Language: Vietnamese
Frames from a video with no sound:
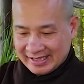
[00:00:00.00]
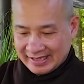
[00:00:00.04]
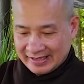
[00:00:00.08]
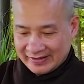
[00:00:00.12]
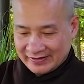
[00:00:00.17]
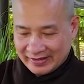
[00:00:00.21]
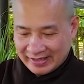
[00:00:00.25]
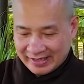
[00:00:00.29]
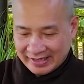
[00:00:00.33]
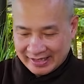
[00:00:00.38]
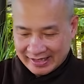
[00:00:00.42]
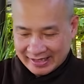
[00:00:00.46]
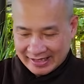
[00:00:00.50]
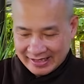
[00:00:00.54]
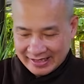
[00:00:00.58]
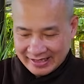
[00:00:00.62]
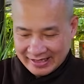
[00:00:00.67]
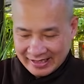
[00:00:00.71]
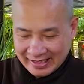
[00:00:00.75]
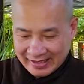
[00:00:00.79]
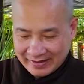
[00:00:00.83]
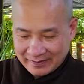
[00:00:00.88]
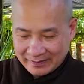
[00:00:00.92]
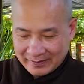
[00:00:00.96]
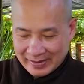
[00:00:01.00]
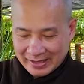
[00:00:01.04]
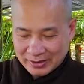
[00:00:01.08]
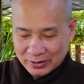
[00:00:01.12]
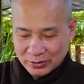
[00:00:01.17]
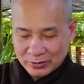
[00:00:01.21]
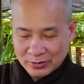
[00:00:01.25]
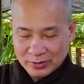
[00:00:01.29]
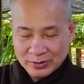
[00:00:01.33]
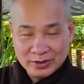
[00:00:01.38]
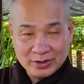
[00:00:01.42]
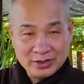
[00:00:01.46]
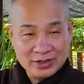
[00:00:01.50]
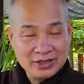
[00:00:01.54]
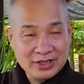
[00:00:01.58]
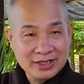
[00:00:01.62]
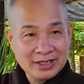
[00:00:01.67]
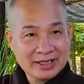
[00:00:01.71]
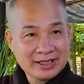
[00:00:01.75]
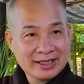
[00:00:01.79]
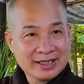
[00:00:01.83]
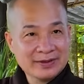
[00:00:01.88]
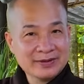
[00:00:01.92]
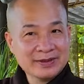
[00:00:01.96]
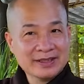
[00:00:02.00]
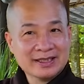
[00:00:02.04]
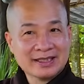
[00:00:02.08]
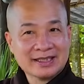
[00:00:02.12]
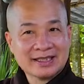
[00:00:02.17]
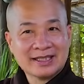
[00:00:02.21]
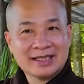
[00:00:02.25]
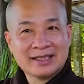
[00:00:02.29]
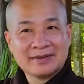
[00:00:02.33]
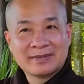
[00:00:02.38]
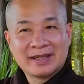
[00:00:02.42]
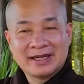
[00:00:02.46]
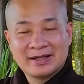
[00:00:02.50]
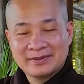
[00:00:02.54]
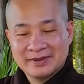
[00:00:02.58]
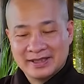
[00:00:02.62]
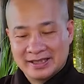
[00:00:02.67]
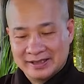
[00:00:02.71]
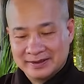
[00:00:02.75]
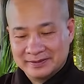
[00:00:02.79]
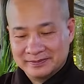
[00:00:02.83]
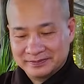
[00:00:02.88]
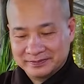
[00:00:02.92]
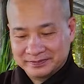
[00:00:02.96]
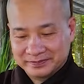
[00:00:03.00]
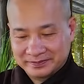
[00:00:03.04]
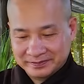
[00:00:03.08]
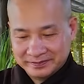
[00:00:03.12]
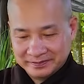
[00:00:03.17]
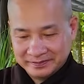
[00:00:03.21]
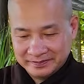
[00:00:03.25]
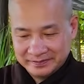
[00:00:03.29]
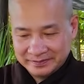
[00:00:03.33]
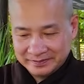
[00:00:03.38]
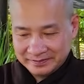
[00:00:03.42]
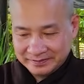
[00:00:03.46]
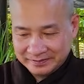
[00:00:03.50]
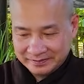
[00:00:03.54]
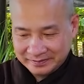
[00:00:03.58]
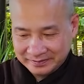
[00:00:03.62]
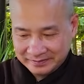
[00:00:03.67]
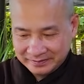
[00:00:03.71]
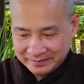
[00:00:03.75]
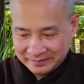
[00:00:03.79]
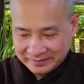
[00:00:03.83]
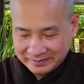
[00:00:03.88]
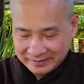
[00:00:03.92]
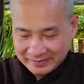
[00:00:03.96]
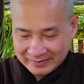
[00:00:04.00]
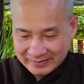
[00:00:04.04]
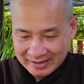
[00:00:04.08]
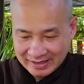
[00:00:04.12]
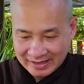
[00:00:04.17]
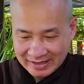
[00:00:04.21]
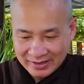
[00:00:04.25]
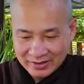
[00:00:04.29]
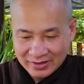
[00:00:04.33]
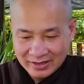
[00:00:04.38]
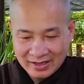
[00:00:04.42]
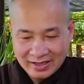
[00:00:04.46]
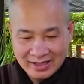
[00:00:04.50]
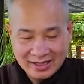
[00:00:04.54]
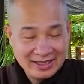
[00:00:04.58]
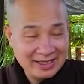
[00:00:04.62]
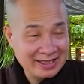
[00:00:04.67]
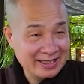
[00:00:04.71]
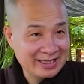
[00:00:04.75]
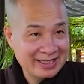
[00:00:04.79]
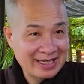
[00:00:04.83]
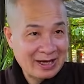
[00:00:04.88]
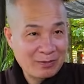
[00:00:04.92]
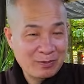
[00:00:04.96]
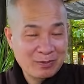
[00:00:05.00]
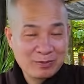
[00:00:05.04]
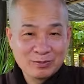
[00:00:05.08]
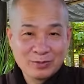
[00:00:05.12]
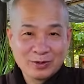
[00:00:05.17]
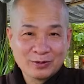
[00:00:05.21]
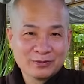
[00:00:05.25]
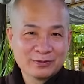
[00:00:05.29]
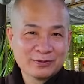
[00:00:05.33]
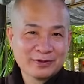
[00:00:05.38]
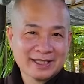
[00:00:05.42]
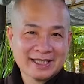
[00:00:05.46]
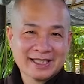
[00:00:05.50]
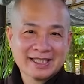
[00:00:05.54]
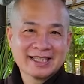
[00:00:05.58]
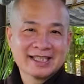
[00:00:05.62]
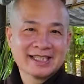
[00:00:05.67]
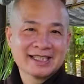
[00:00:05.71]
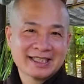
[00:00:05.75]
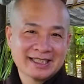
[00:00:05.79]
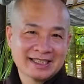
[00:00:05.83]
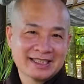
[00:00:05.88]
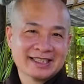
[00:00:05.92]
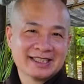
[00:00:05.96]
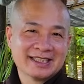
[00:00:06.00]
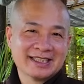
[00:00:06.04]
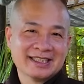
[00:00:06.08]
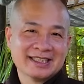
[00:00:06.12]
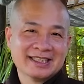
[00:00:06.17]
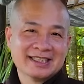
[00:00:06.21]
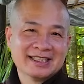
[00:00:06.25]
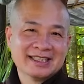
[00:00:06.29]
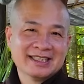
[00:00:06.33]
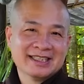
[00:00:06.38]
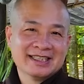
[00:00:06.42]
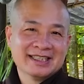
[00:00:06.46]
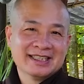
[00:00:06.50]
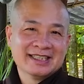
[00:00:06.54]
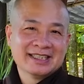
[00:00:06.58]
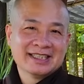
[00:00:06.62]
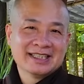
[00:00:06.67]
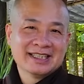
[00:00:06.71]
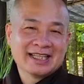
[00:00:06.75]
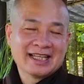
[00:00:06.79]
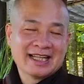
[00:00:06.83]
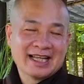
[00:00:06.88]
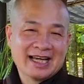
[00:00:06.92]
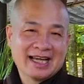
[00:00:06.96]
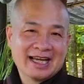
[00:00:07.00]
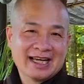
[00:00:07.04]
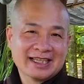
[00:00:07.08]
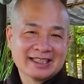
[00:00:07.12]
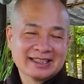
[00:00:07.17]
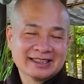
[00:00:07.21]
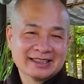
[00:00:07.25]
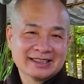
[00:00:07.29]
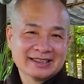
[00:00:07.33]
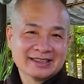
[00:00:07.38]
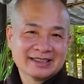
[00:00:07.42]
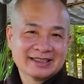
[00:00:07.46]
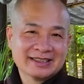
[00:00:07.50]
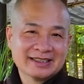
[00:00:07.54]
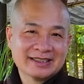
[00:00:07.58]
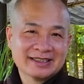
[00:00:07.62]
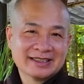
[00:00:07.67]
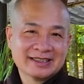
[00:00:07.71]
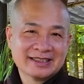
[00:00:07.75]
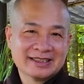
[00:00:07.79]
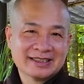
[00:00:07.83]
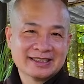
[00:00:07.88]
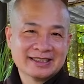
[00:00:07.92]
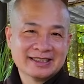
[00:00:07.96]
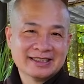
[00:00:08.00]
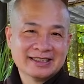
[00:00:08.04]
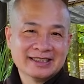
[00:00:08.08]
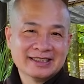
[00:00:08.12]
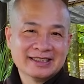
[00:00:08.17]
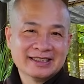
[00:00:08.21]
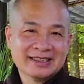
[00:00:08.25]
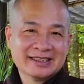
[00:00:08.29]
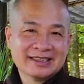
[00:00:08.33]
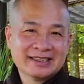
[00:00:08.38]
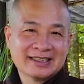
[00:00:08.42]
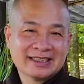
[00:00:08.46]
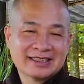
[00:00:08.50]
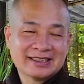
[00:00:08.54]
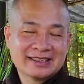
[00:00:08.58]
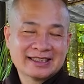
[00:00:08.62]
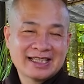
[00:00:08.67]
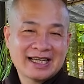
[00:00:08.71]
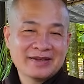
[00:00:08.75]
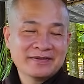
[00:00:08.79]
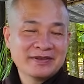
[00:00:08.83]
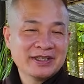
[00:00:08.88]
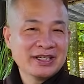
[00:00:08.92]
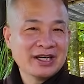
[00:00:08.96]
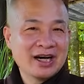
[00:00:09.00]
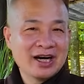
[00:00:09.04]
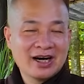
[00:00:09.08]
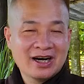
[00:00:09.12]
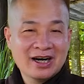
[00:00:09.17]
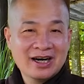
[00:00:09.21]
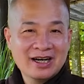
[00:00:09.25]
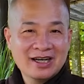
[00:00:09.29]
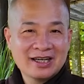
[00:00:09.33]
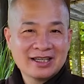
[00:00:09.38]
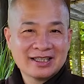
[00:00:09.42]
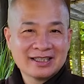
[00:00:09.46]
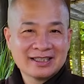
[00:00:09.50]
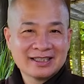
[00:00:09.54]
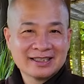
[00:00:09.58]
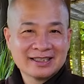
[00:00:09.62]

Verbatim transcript: Như vậy thì cái à, bài thuốc trị tiểu đường lên máu này chỉ có độc một vị thôi, là trái bí đỏ.